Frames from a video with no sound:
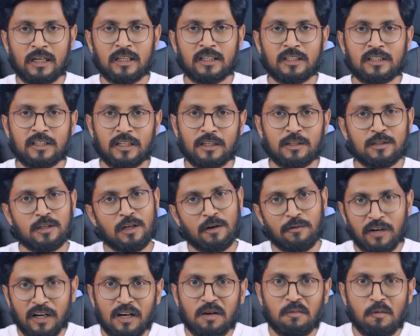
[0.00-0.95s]
స్టార్టింగ్ స్టేజెస్లో
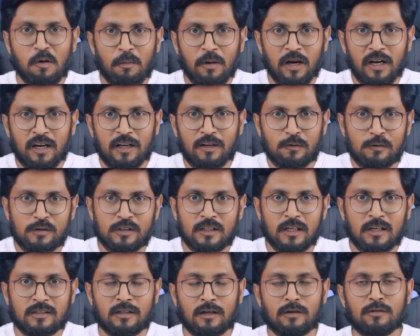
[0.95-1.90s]
ఎవరైనా మొబైలే యూజ్
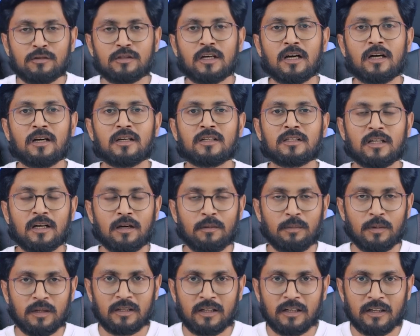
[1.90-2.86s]
చేస్తారు చాలా చాలా
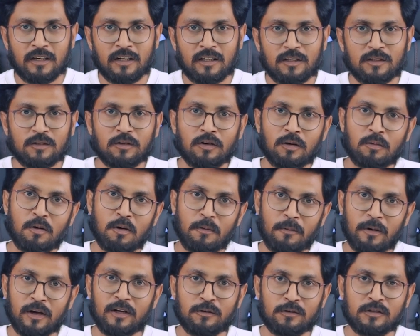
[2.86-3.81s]
పెద్ద క్రియేటర్స్ కూడా
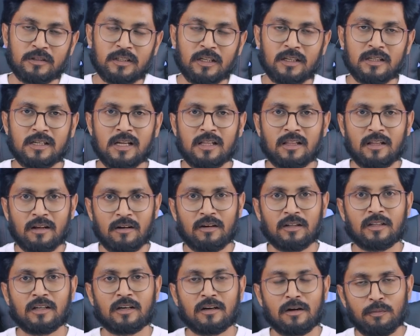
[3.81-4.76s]
మొబైల్ యూజ్ చేసి
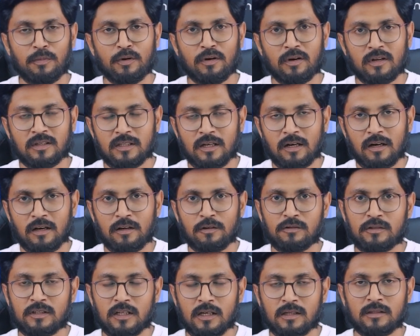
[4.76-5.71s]
తర్వాత కంప్యూటర్స్ అట్లా
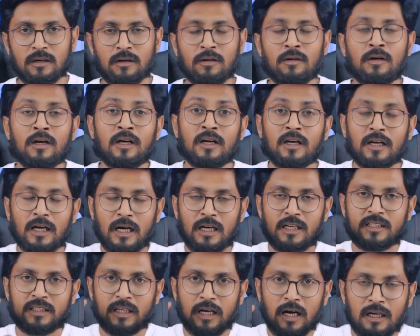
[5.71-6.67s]
యూజ్ చేస్తారు
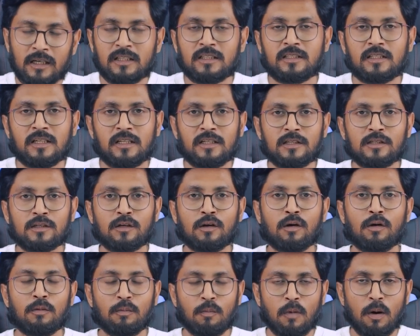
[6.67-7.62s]
కానీ స్టార్టింగ్
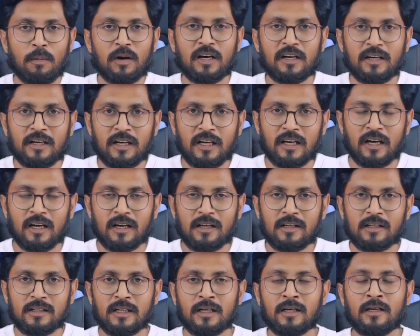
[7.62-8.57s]
స్టేజెస్లో మొబైల్ ఎడిటింగ్
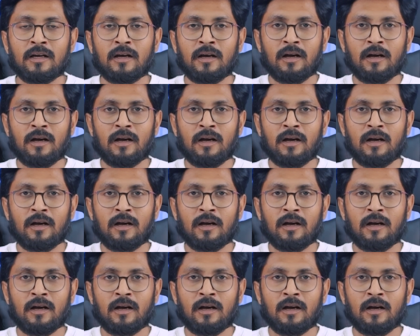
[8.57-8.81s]
అనేది